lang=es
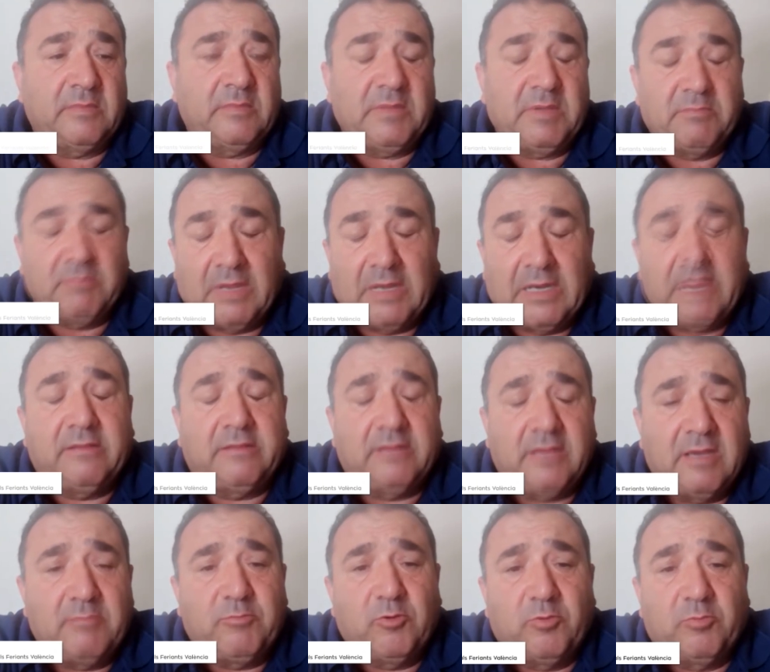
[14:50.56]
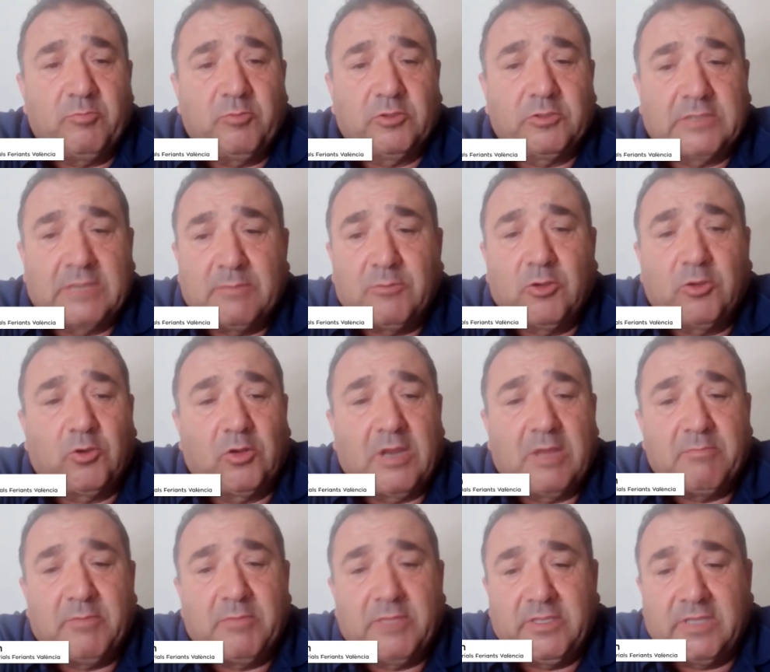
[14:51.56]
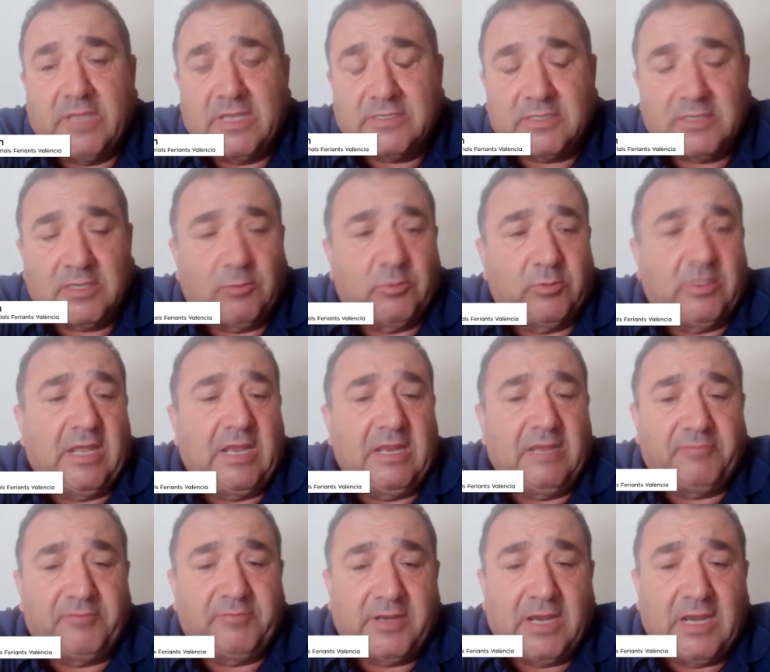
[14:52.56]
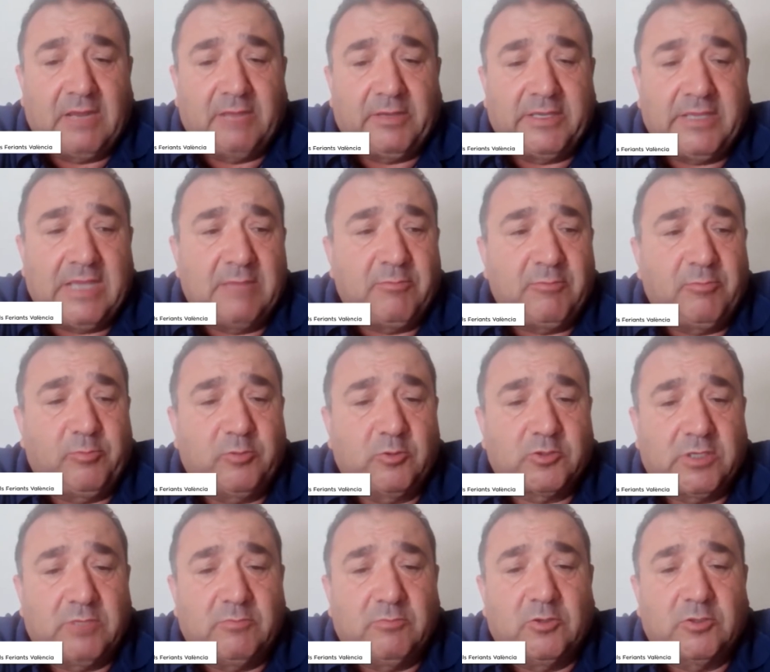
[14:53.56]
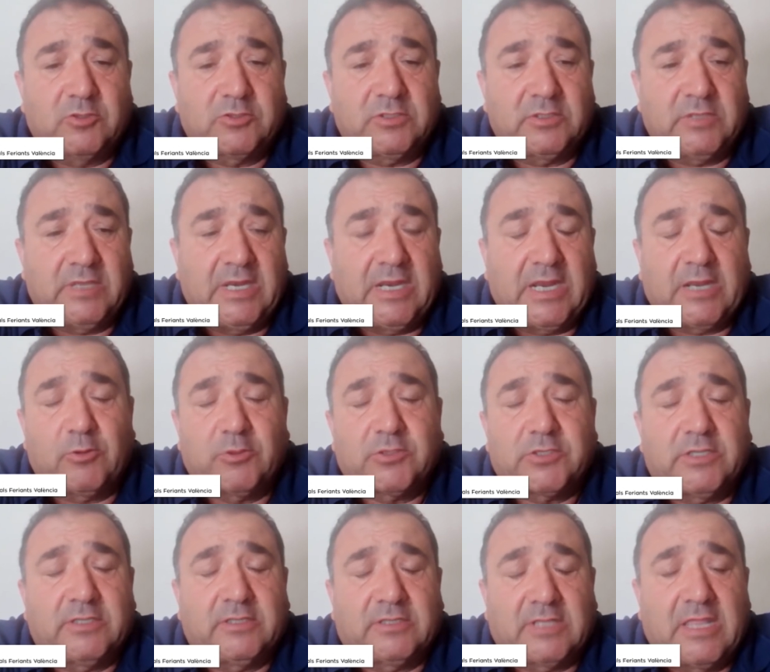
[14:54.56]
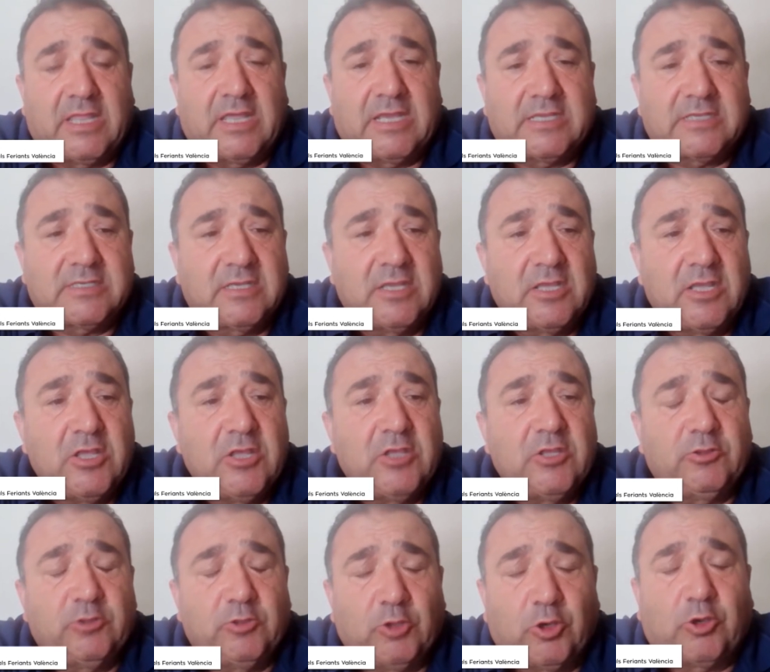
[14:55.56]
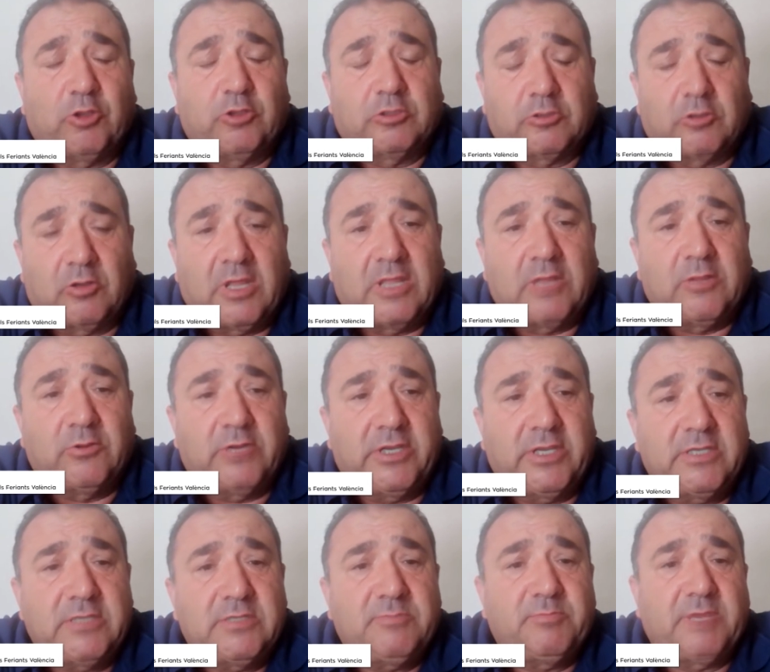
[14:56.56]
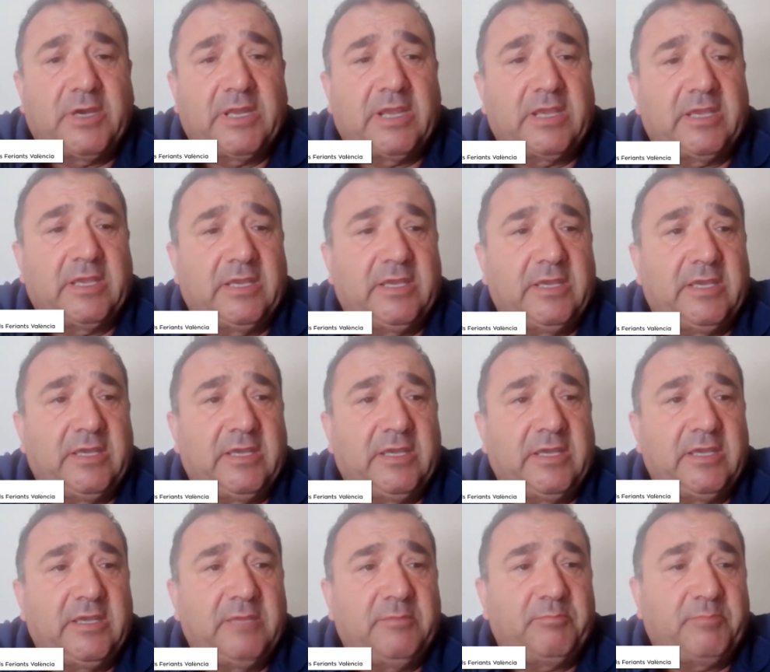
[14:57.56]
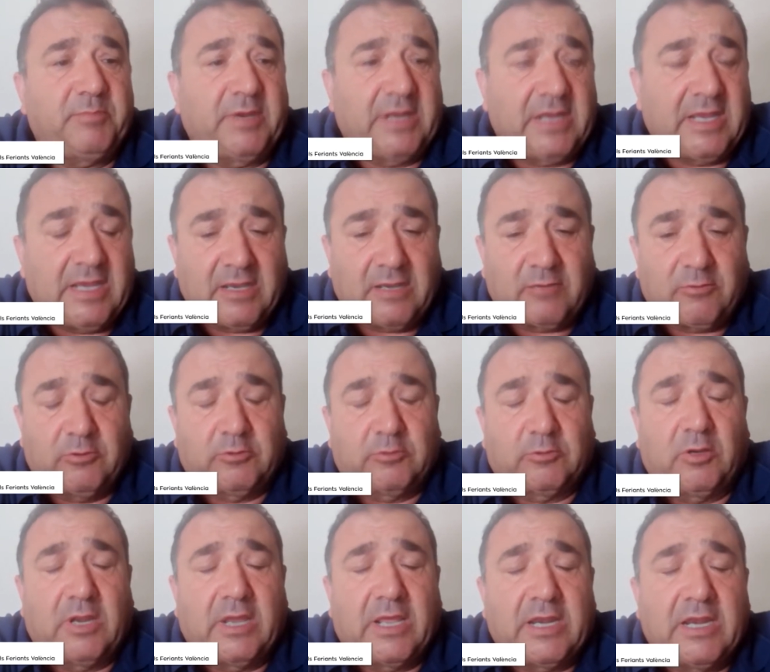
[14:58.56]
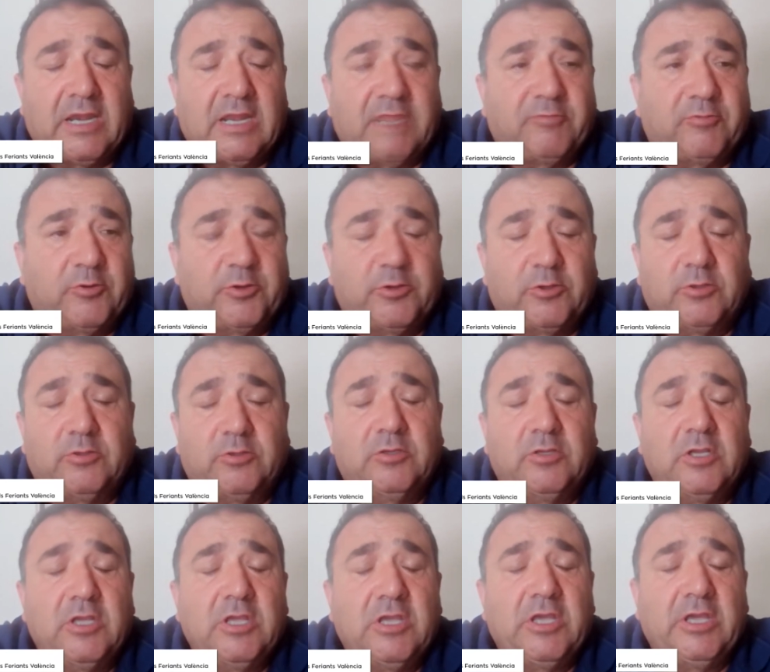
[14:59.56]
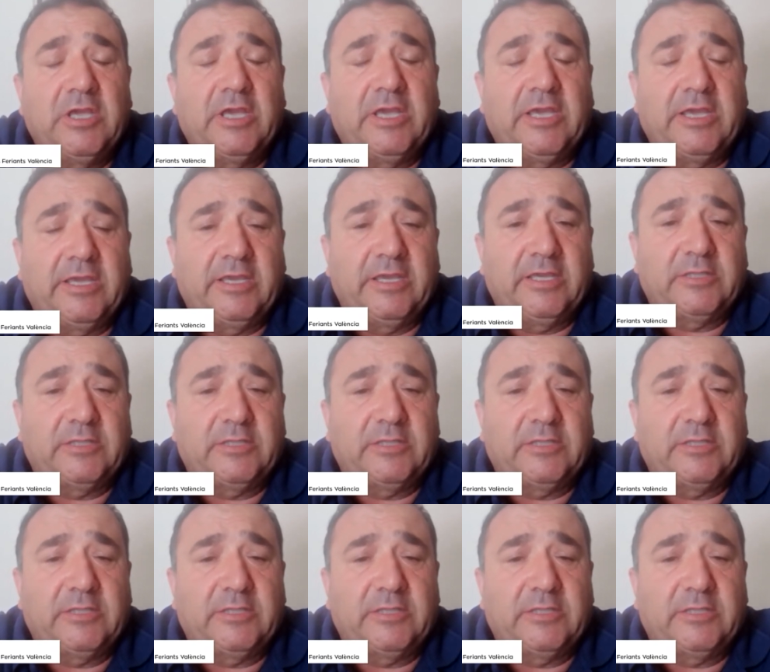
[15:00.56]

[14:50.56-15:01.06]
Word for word: Valencia pues montamos con las medidas de seguridad, la feria la vayamos, pusimos en las dos entradas dos controladores para, que, para controlar el aforo, eh,